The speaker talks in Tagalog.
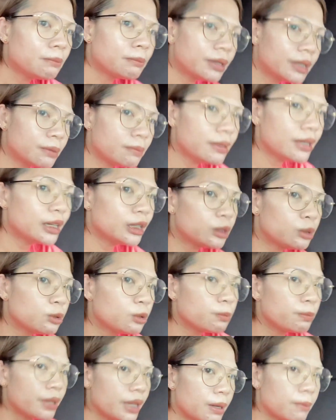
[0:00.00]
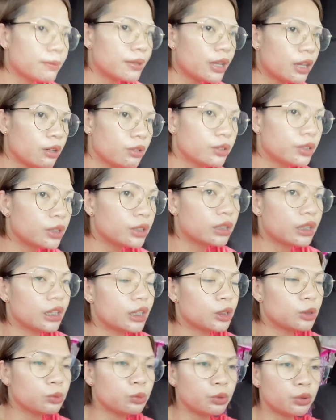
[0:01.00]
Parang mga 2pm na ako na
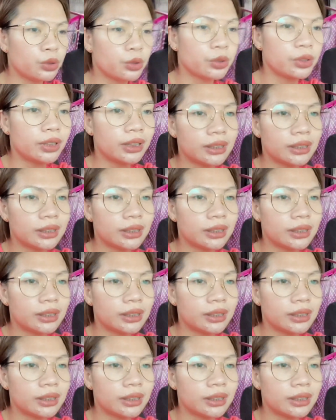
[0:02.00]
nakatulog.